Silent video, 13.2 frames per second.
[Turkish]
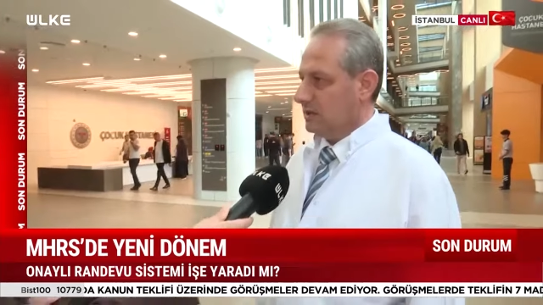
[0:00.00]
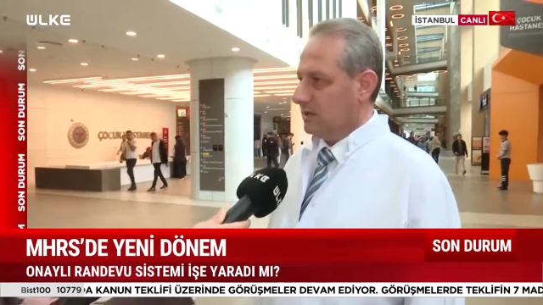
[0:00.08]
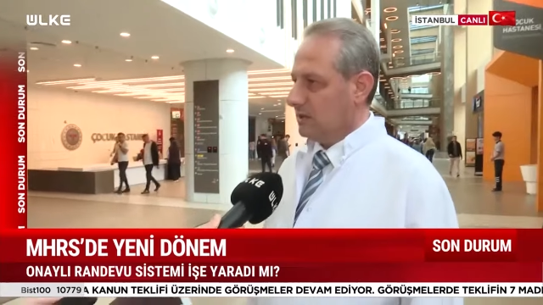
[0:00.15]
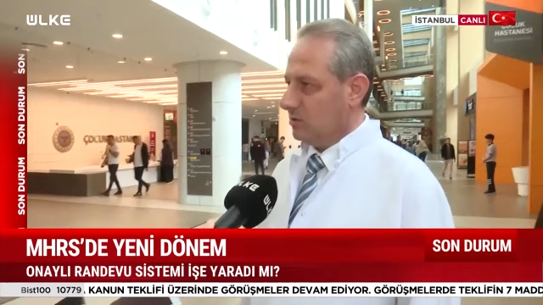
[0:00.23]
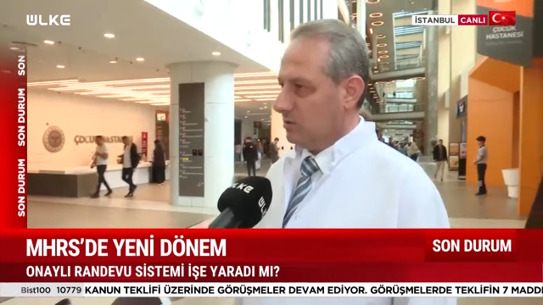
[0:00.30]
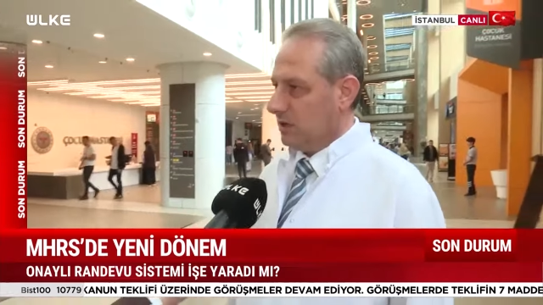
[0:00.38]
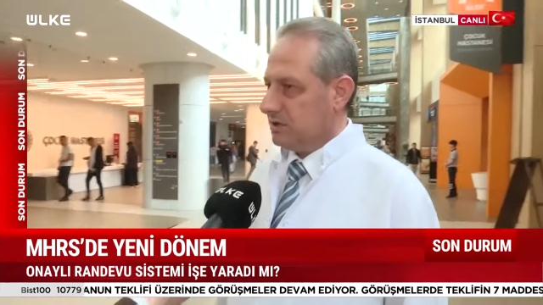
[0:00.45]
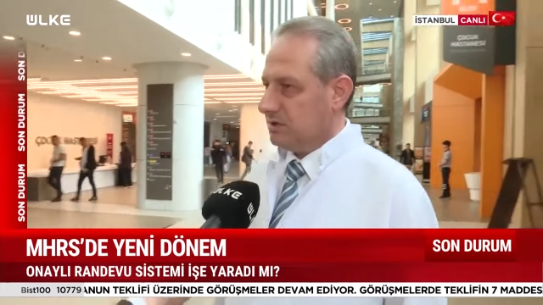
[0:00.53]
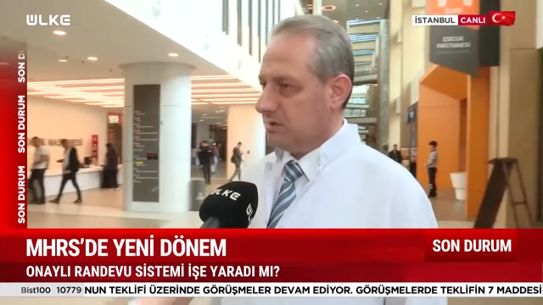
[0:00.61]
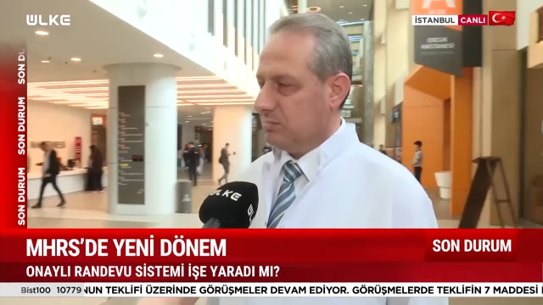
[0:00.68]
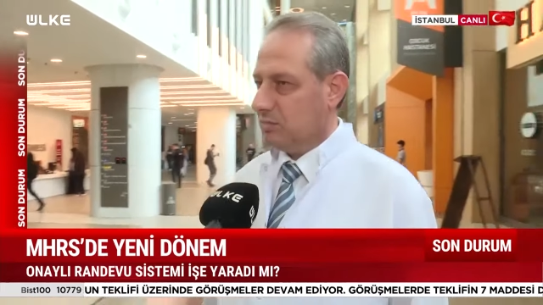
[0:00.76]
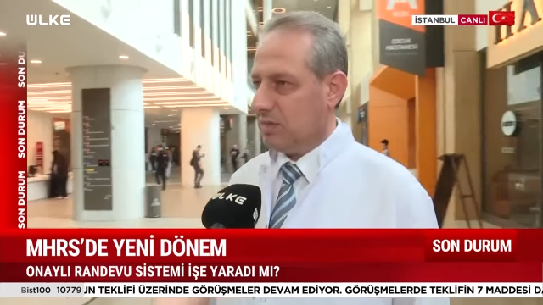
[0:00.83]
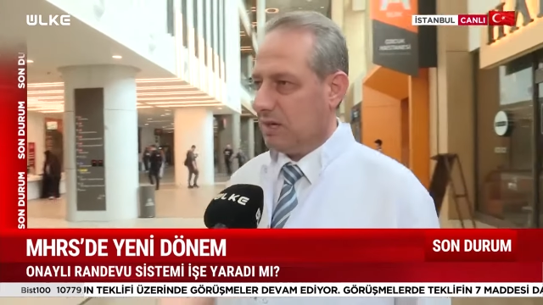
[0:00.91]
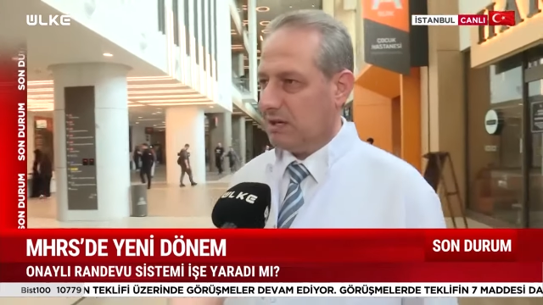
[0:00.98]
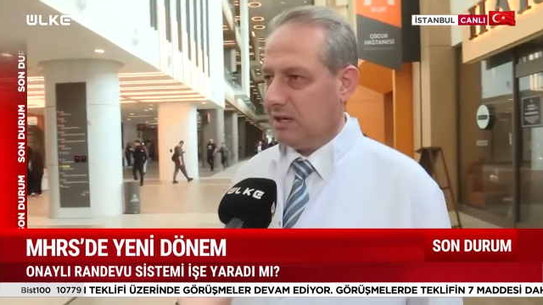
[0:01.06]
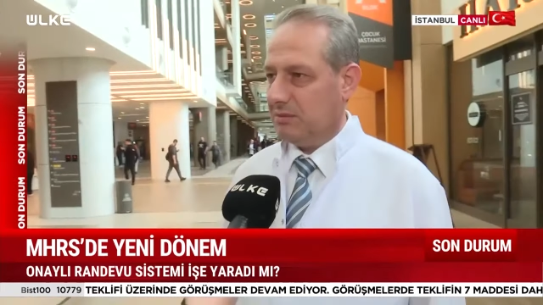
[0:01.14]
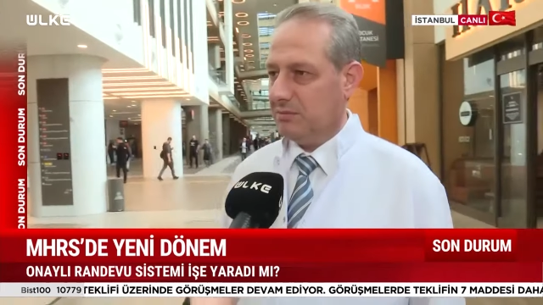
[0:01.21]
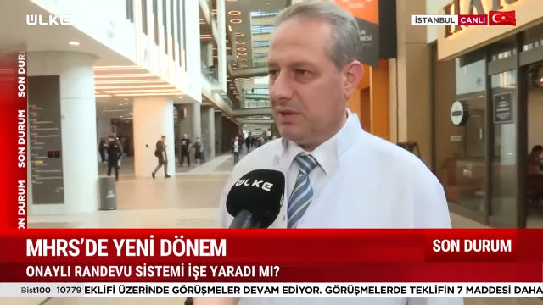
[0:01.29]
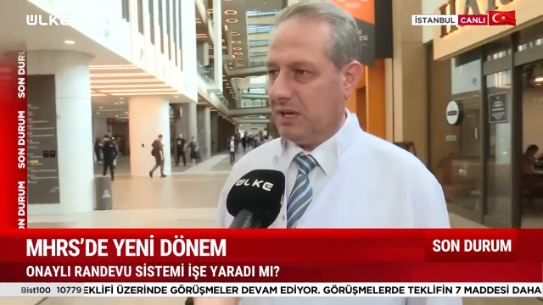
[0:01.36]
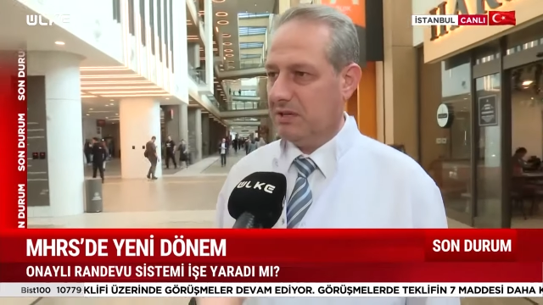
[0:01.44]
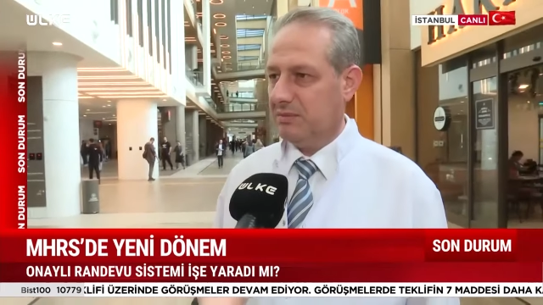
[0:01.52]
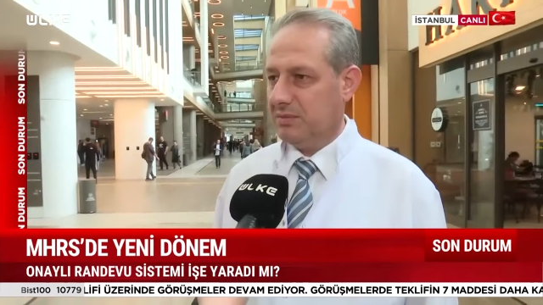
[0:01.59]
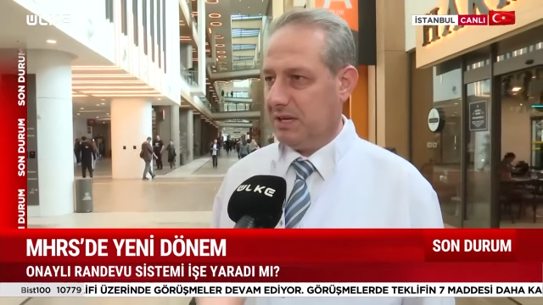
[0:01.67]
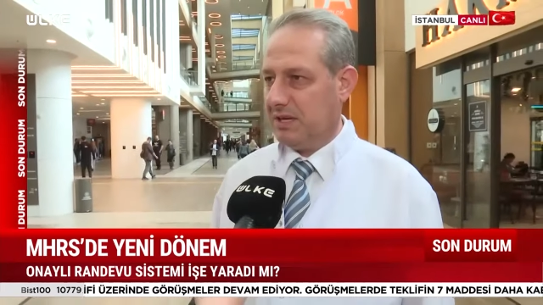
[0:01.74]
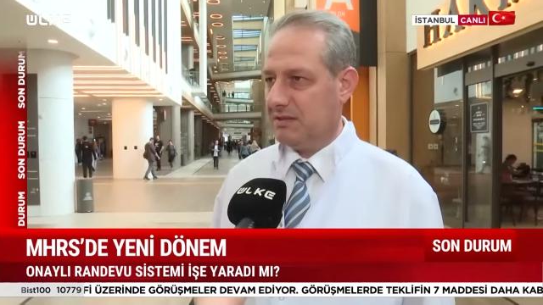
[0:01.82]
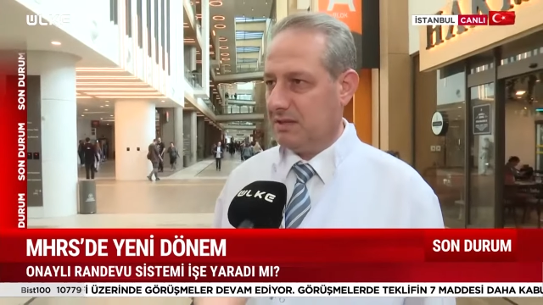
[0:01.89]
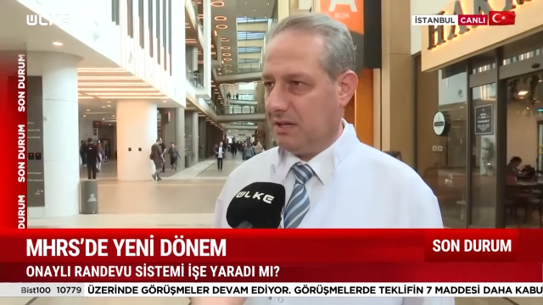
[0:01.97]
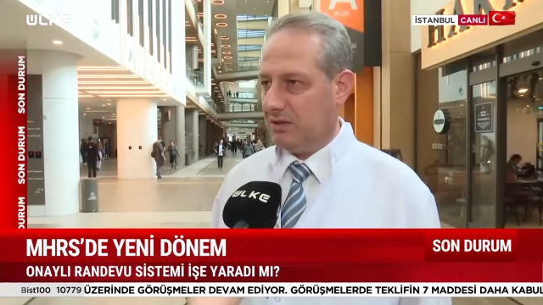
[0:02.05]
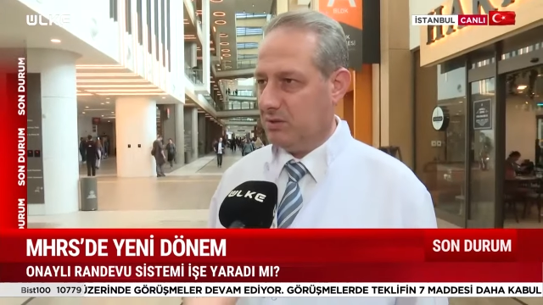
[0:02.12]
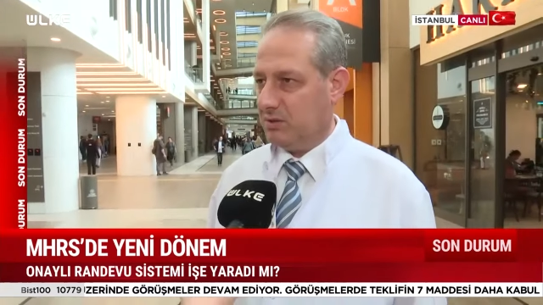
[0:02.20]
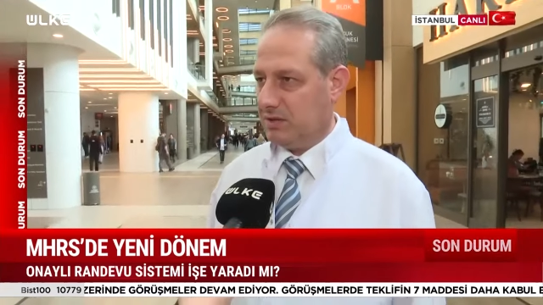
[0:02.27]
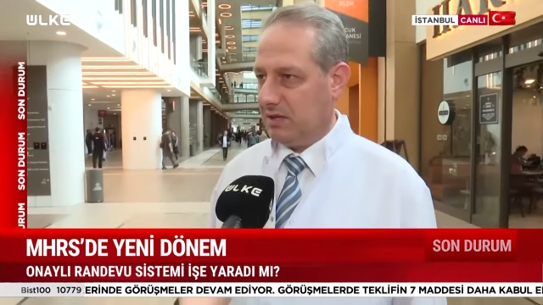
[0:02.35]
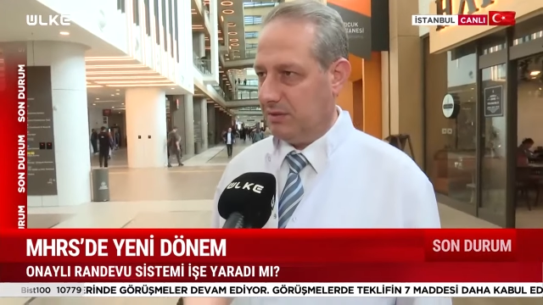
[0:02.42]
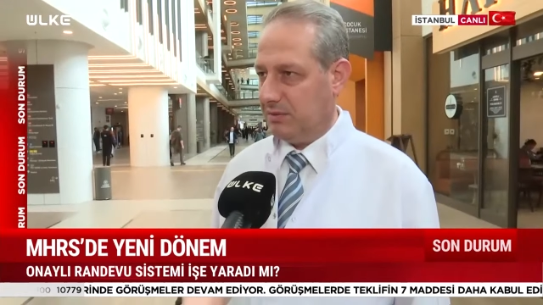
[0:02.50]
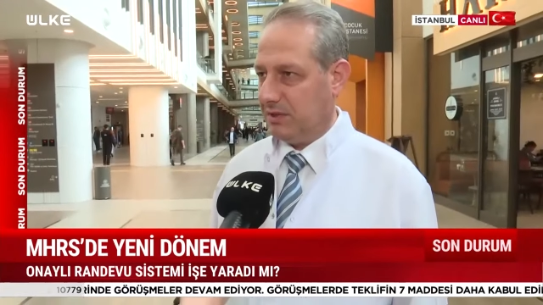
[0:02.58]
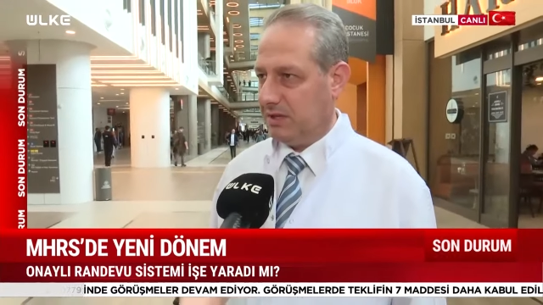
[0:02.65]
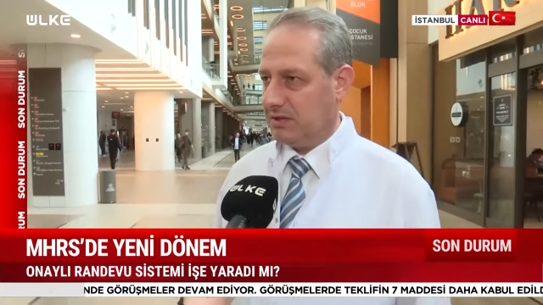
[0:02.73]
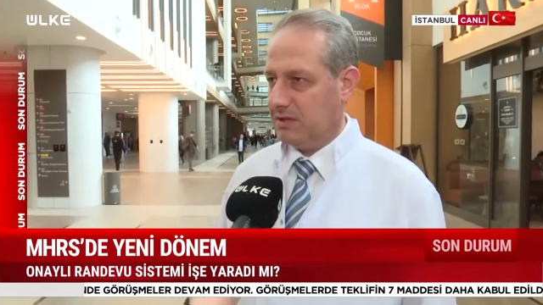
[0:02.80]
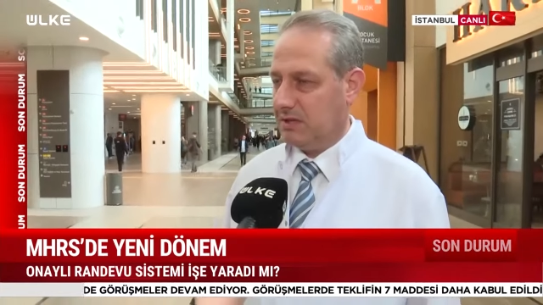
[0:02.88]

ulaştı. Bu rakam belki biraz daha yükselebilir.